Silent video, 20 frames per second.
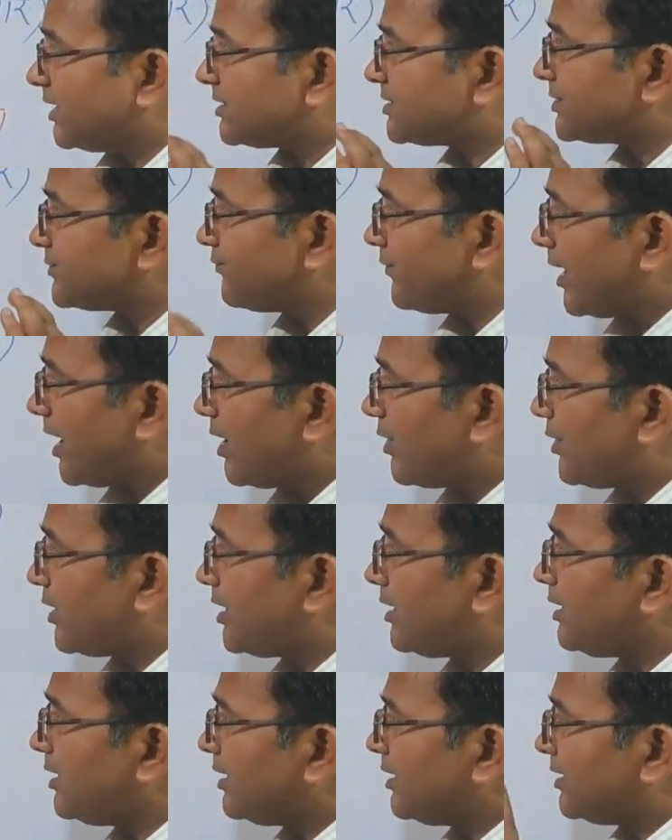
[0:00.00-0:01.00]
इट्स
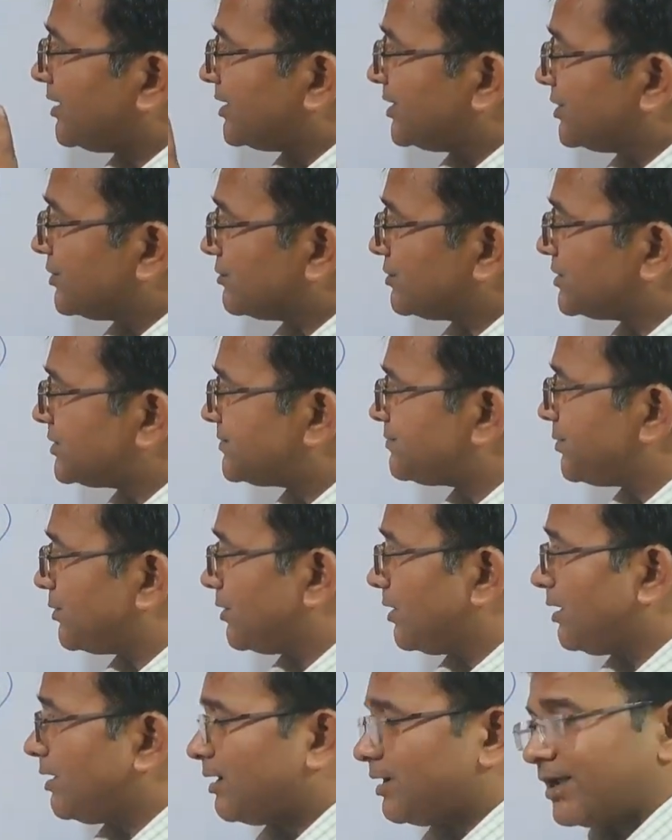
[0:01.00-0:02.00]
वेरी
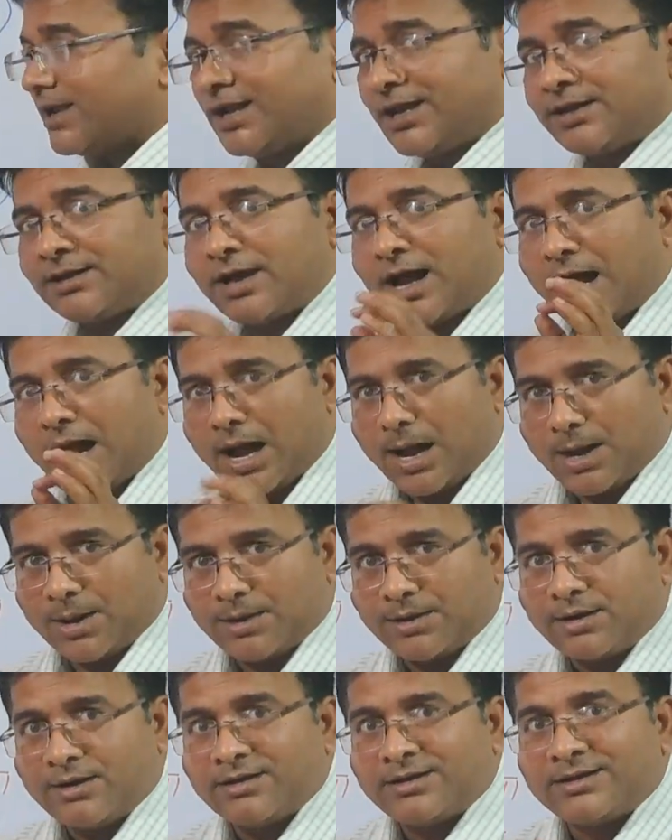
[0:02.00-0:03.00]
यूजफुल इन
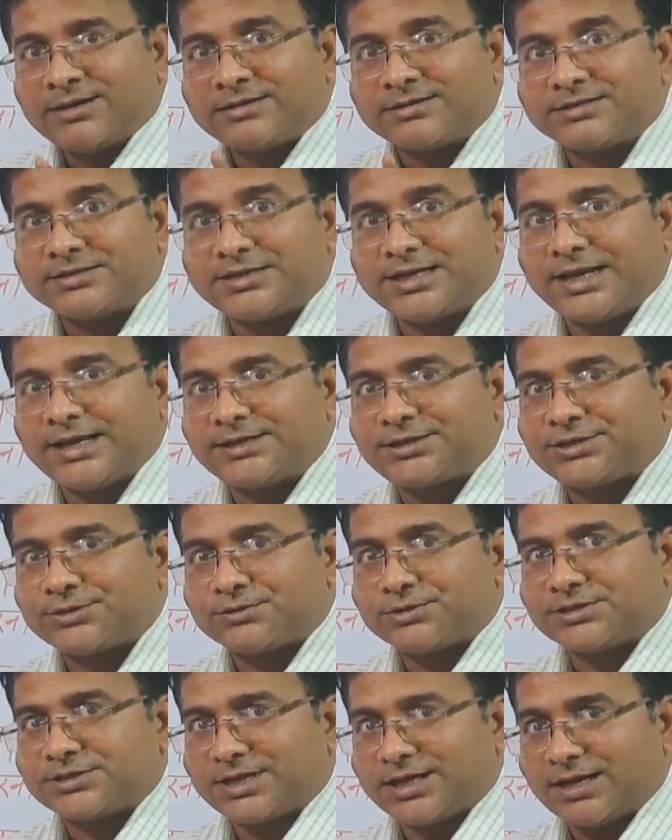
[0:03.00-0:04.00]
आर डे
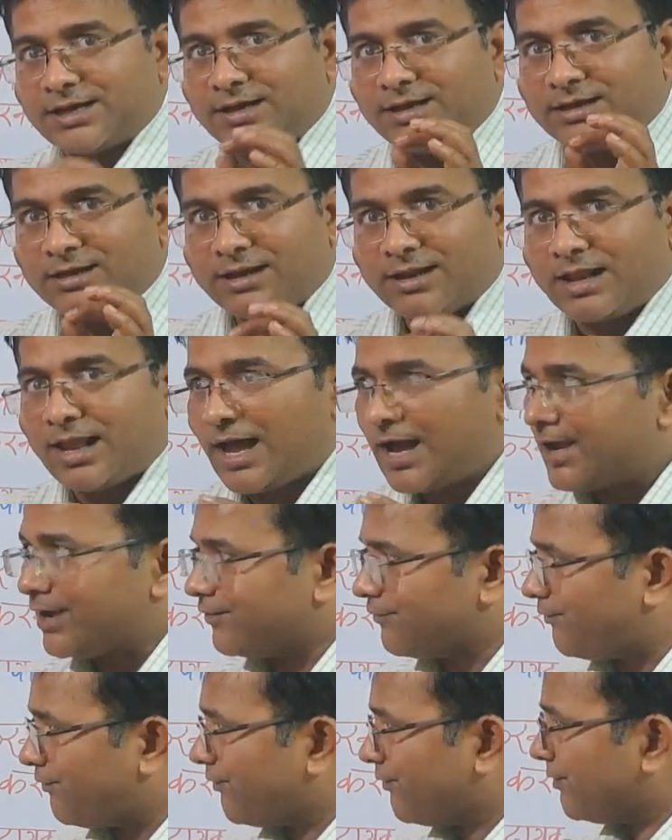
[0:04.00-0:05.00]
टू डे
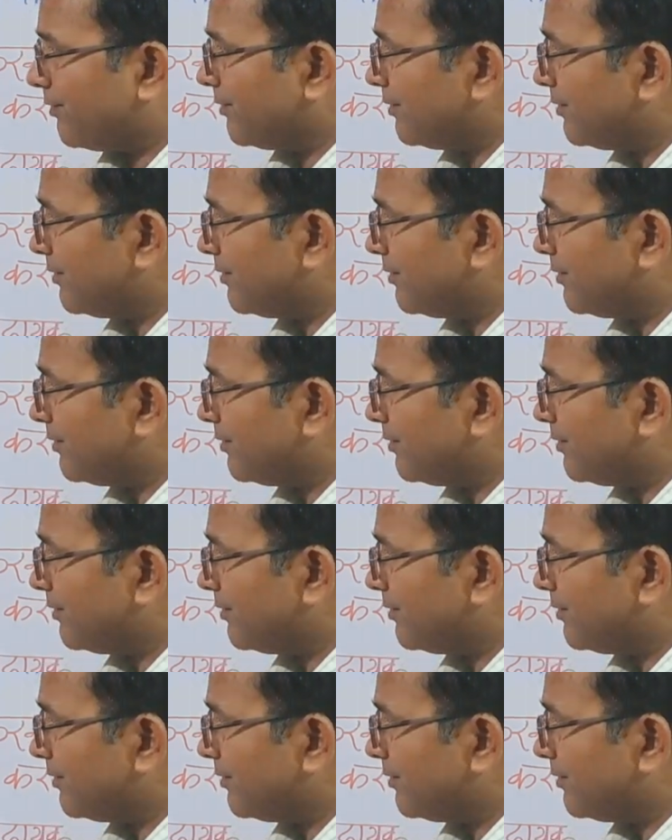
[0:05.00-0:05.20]
लाइफ